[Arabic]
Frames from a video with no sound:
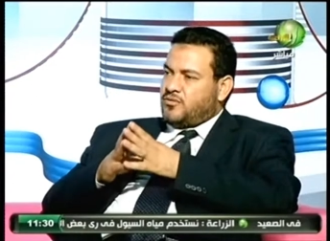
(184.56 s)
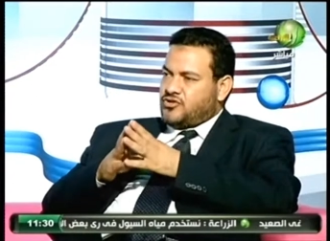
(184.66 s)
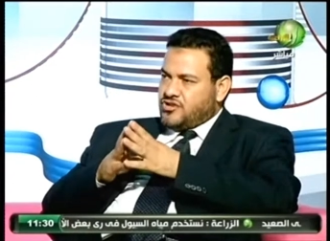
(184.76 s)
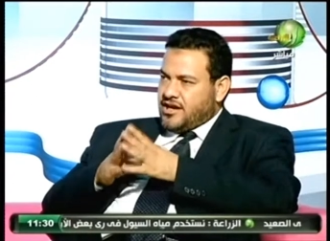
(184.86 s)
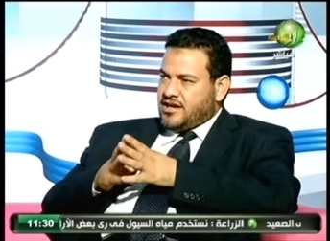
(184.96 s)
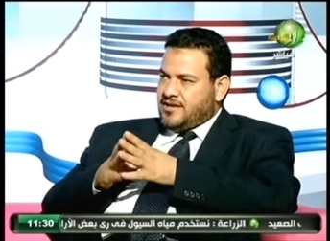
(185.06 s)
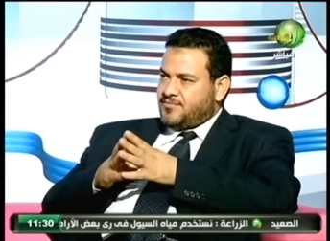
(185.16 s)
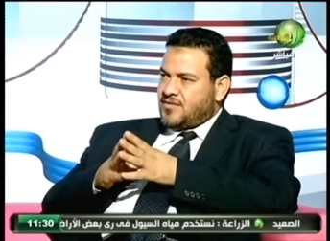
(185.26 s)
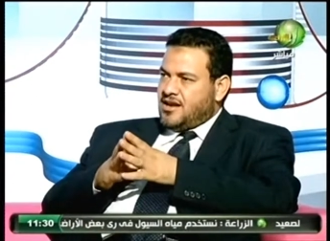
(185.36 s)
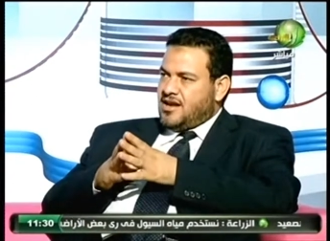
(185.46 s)
في الشارع
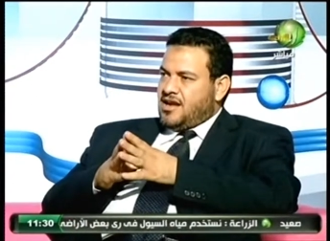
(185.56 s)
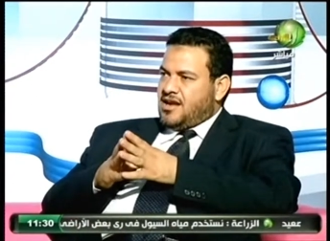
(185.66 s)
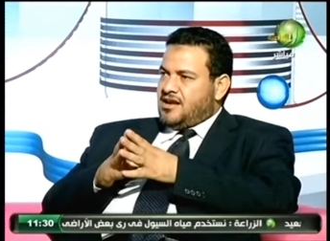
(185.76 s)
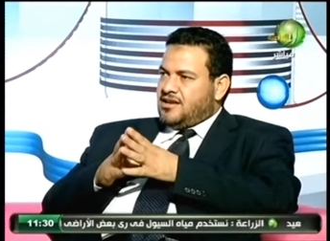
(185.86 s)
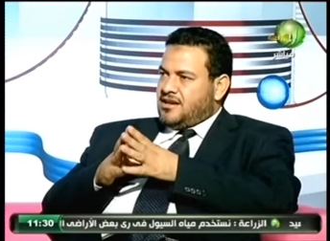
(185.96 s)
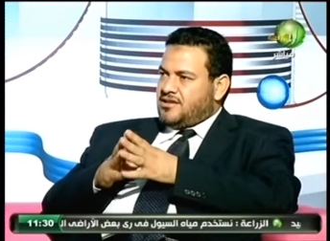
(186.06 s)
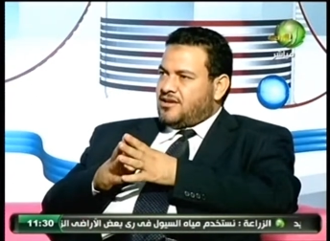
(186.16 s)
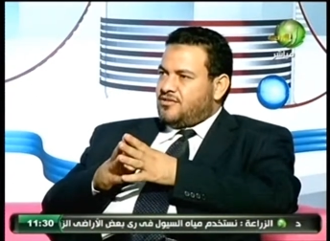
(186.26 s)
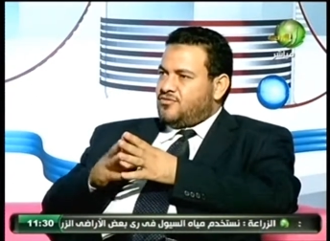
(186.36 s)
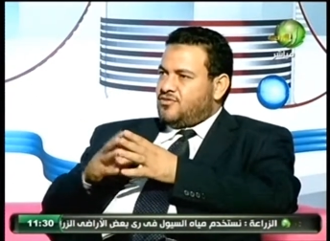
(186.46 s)
نقدر
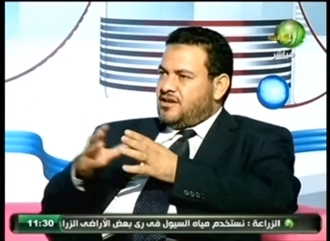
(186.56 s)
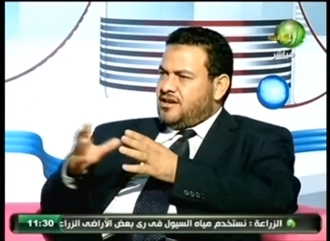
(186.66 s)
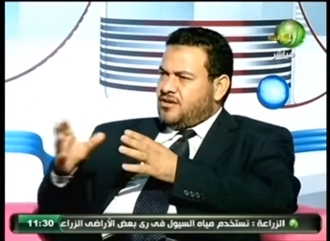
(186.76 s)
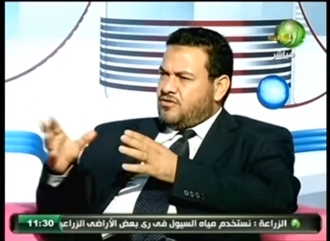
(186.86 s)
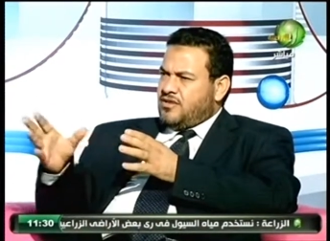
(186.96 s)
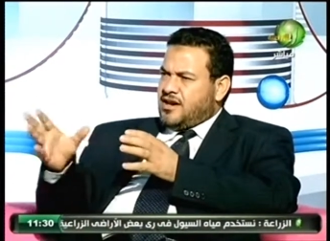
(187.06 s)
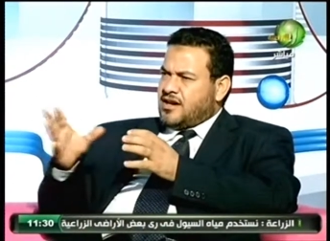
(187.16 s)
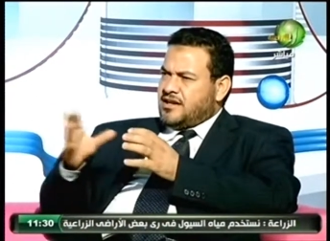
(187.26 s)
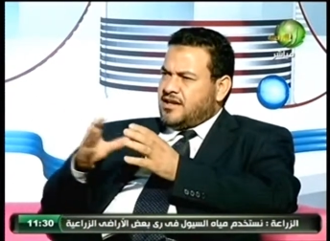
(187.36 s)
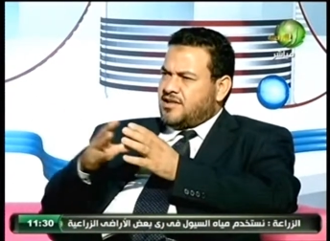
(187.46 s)
نقول اللي هو
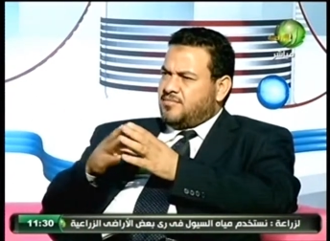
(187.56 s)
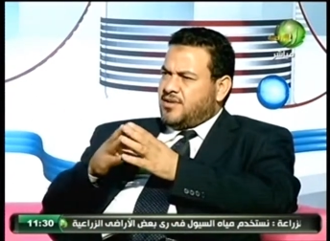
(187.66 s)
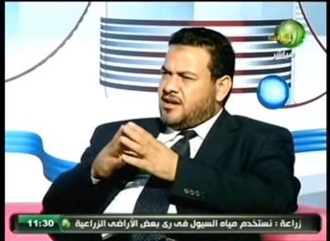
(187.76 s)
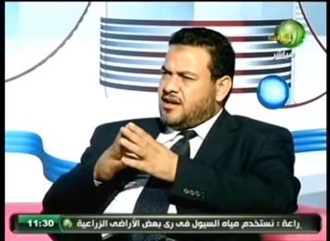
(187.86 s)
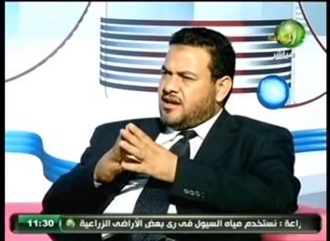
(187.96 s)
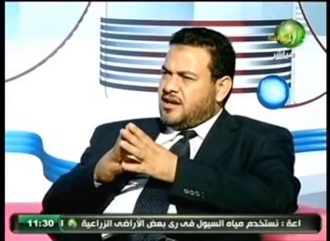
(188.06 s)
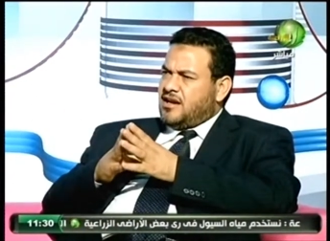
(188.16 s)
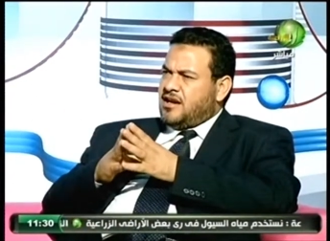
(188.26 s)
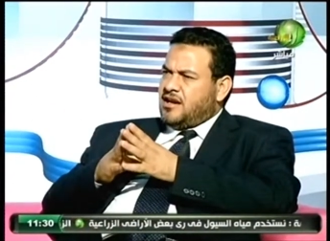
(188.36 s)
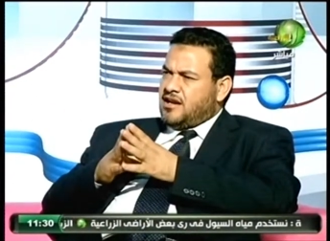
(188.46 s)
كان حزب
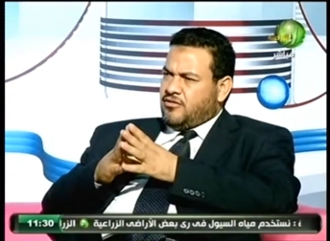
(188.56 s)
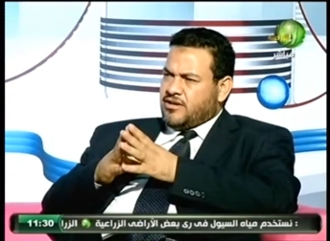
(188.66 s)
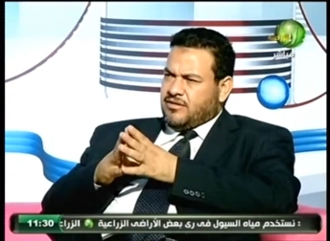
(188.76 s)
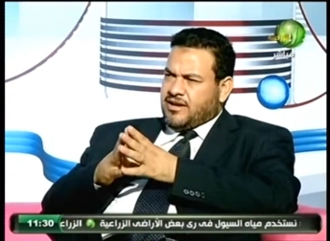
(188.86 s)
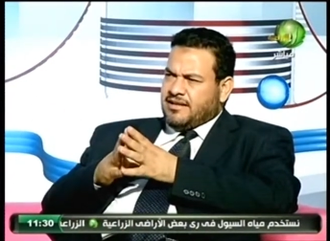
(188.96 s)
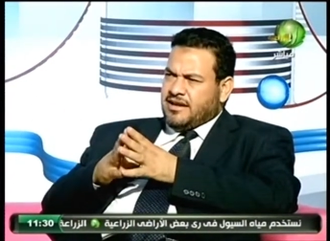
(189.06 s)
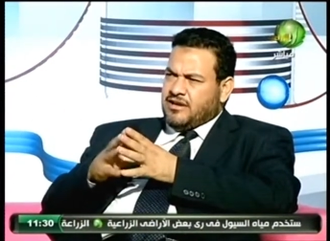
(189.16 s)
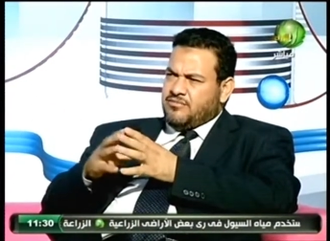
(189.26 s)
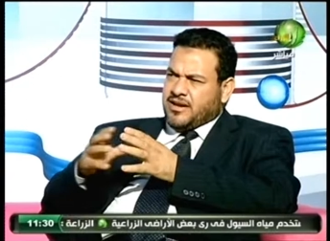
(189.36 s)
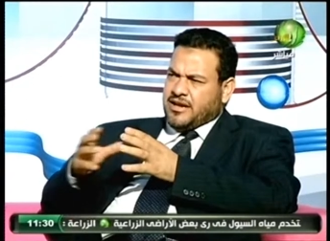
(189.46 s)
الحريه والعداله
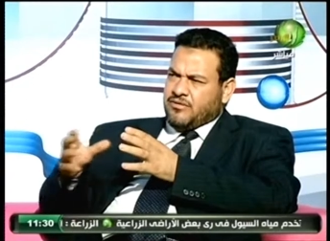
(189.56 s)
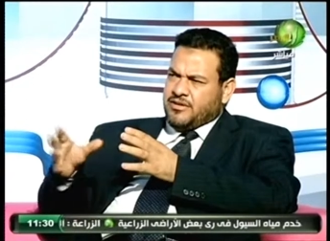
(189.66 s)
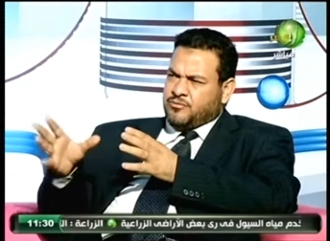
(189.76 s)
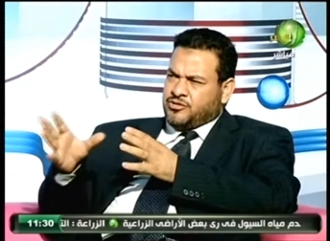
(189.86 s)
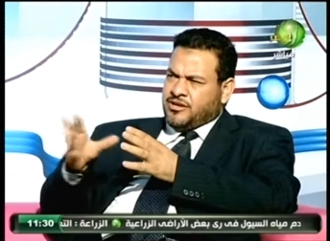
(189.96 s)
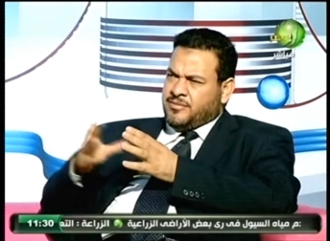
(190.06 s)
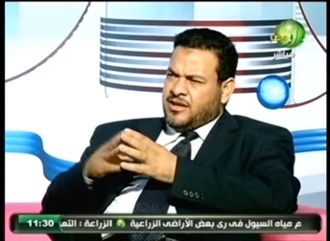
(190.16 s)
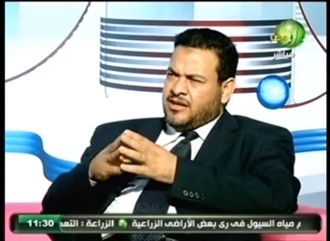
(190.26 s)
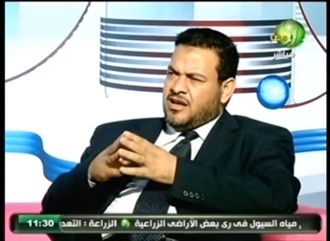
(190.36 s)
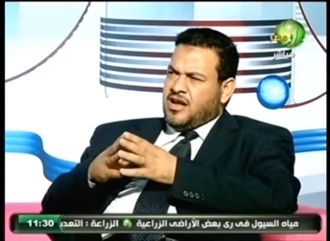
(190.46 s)
اللي هم الاخوان
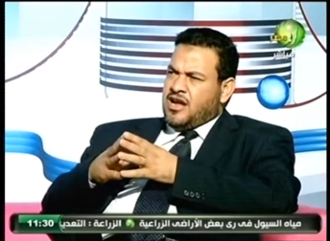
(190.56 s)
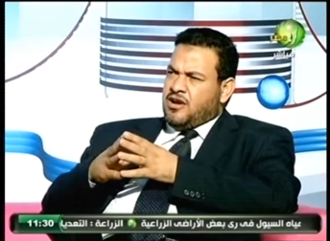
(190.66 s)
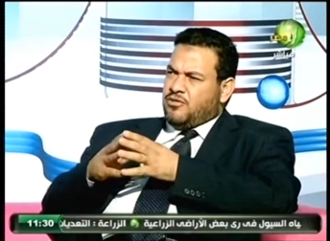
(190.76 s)
المسلمين تمام.